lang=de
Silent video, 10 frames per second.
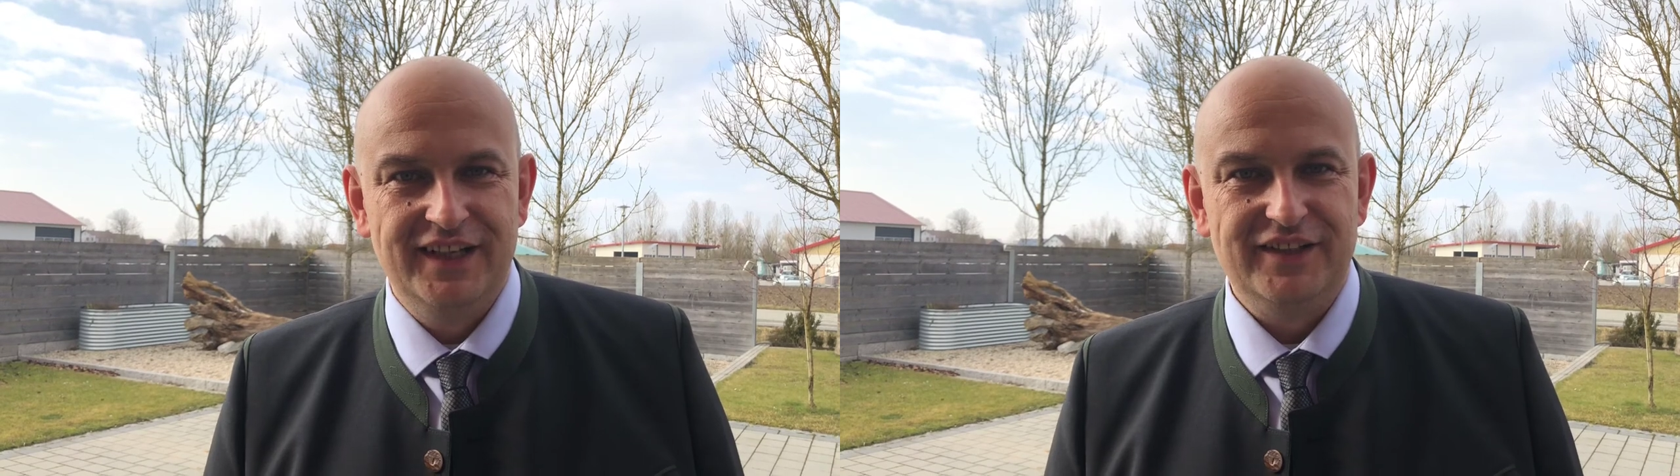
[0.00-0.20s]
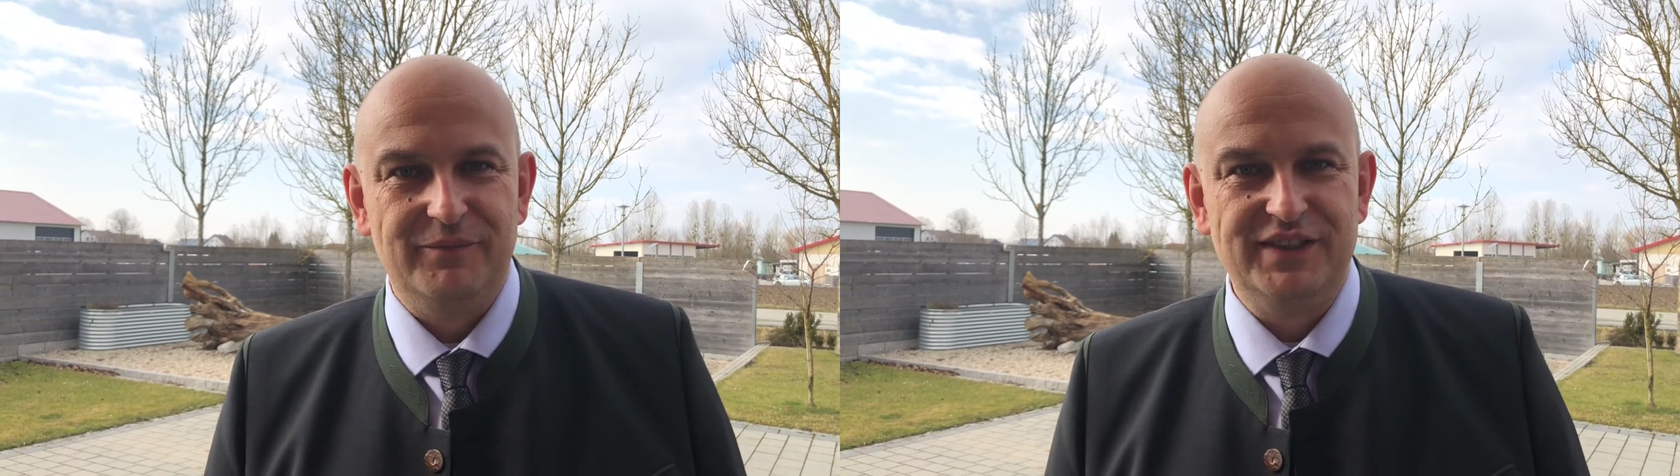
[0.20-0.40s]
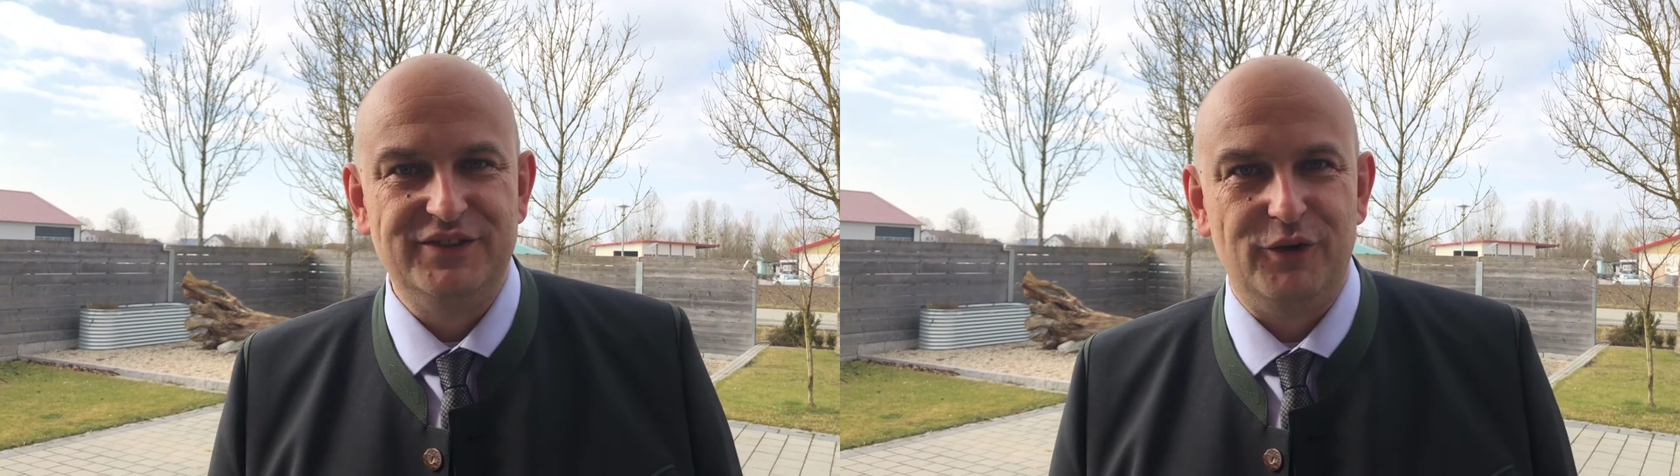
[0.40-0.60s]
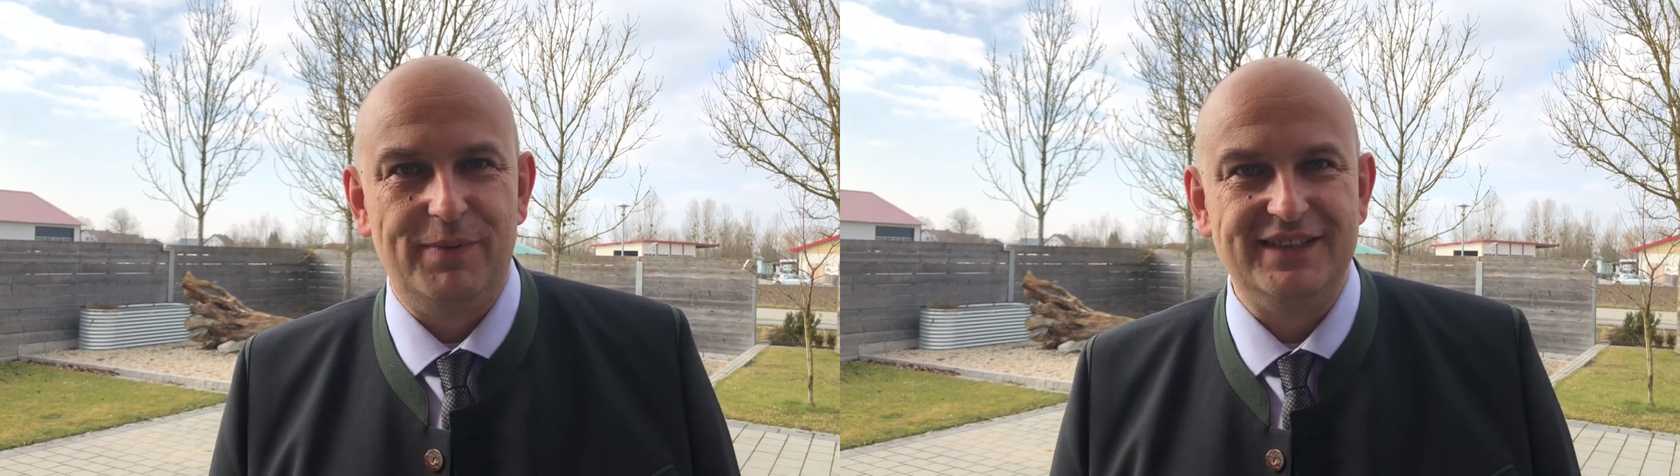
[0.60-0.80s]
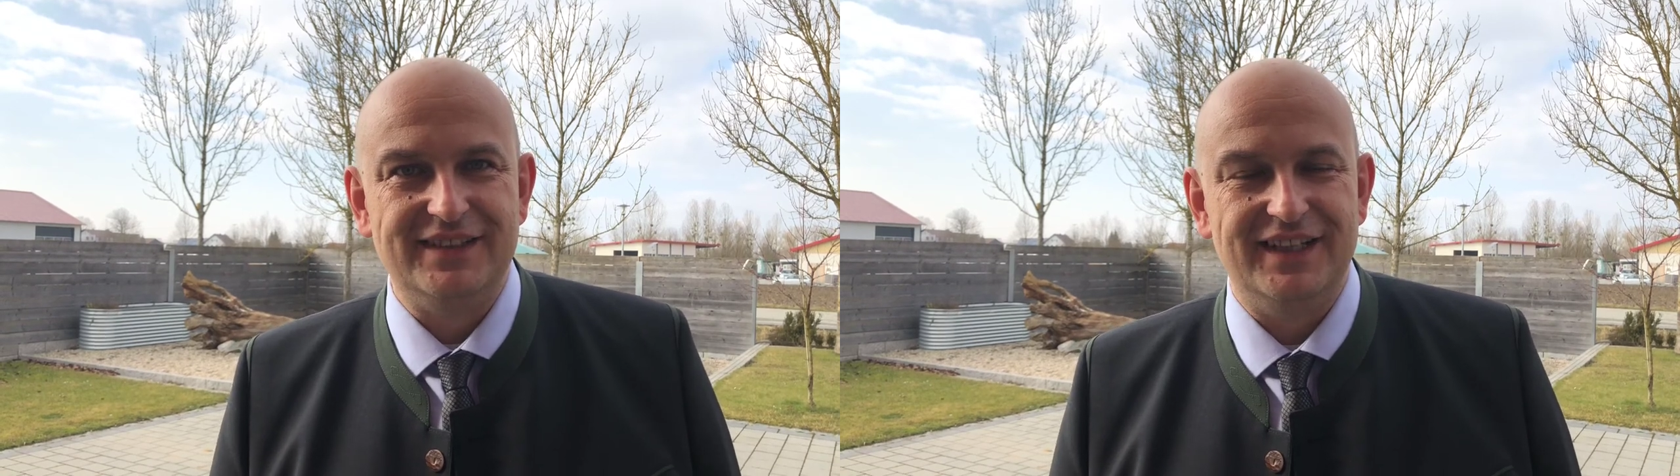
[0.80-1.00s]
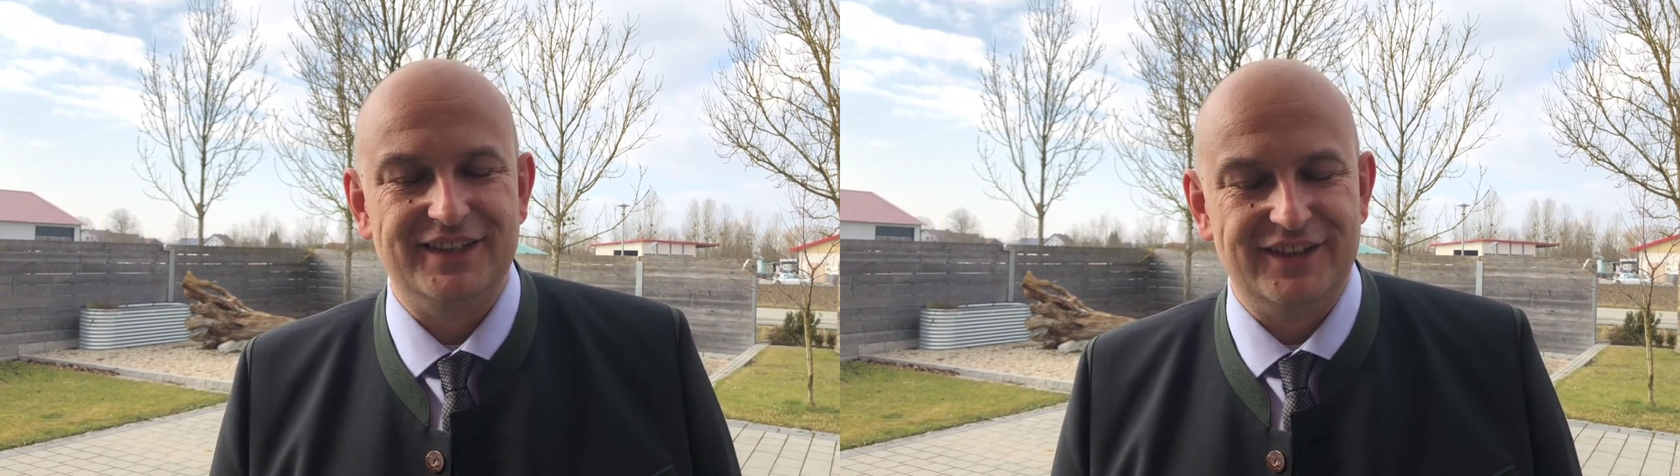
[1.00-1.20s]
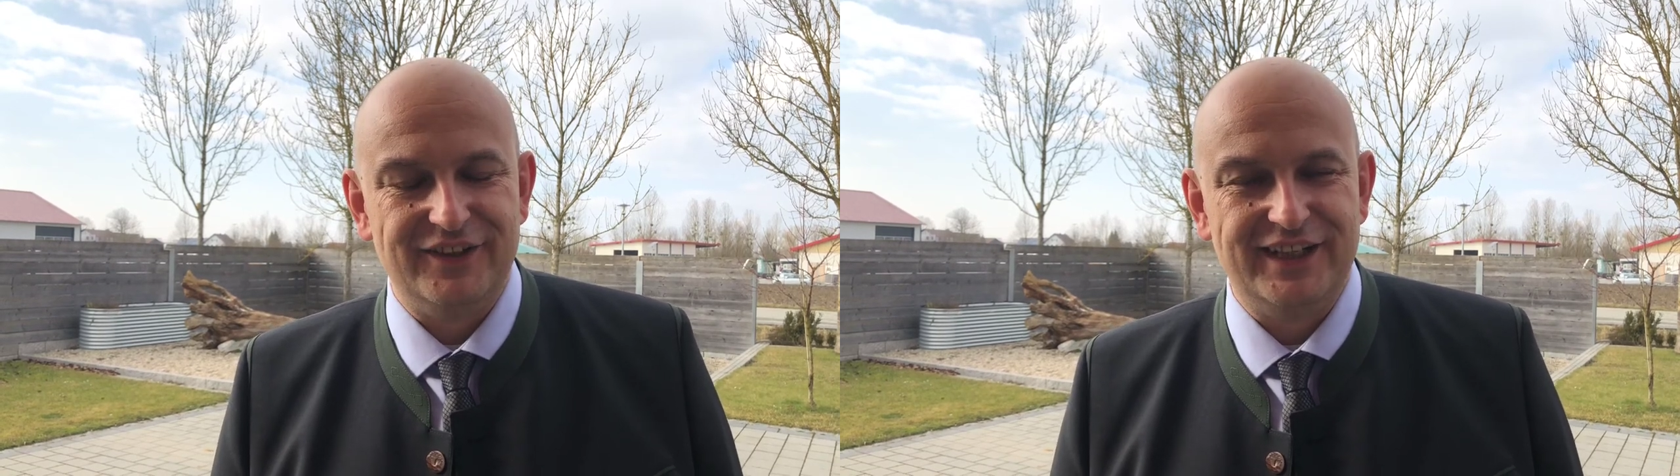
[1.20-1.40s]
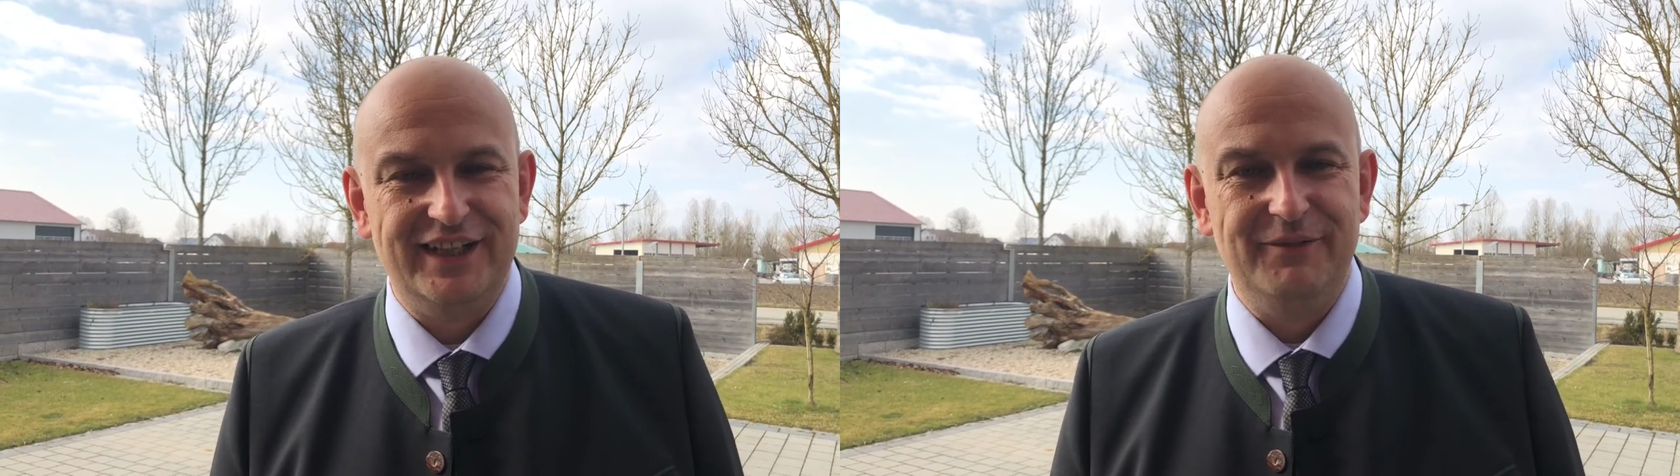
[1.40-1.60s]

dann wird es noch besser. Danke,